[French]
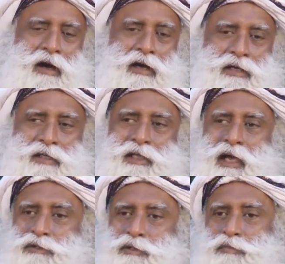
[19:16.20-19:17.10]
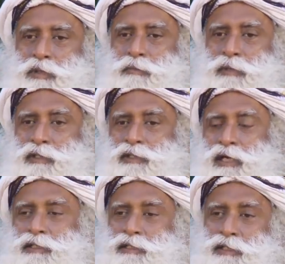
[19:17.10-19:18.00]
100 000 personnes, c'est
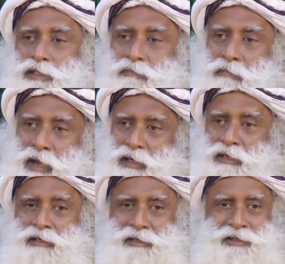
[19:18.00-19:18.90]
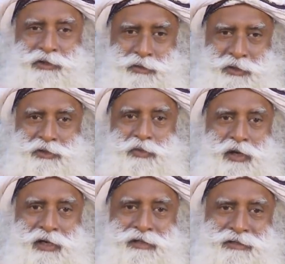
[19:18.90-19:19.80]
considéré comme mineur dans le monde
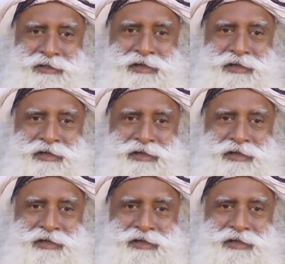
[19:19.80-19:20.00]
actuel,